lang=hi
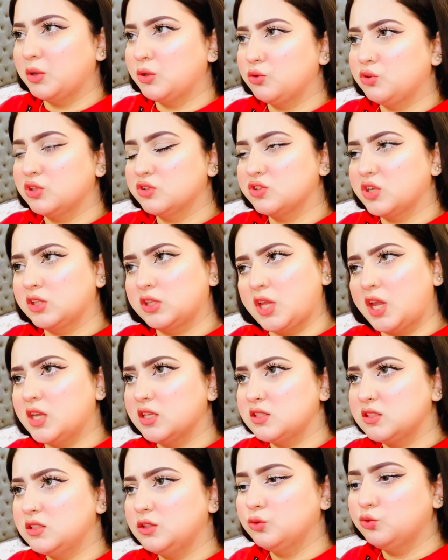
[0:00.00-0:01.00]
मैं उनके साथ
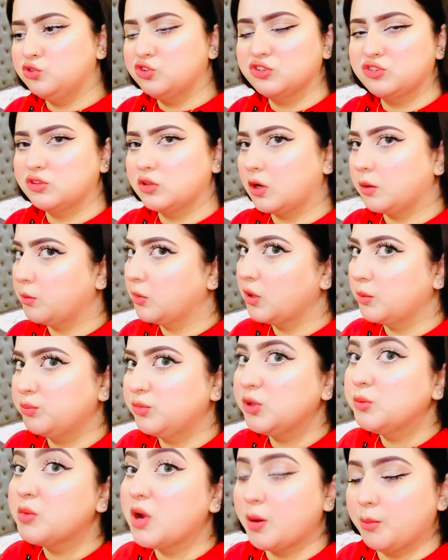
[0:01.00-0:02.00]
ऐसी हूँ जिस पर मैं
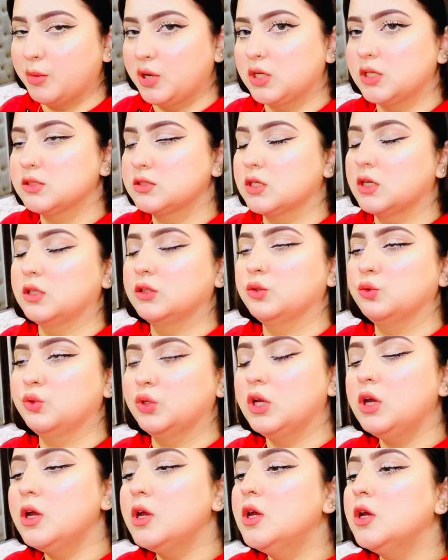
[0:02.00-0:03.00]
अपनी मामा के साथ हूँ
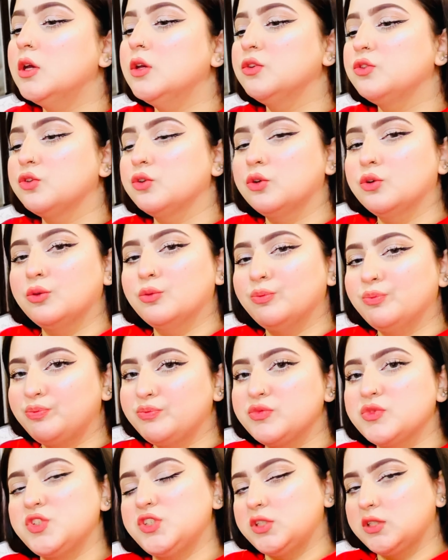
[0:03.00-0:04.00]
ना सो
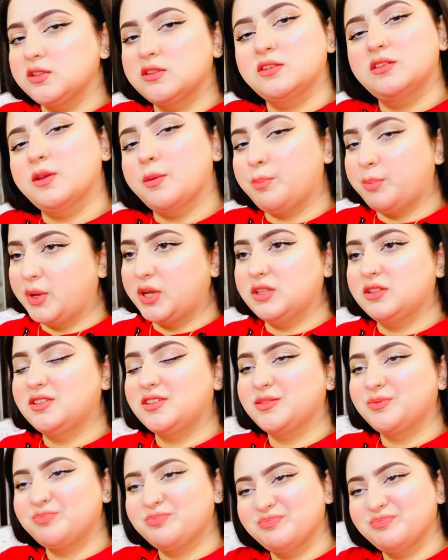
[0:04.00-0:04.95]
शी इज़ द बेस्ट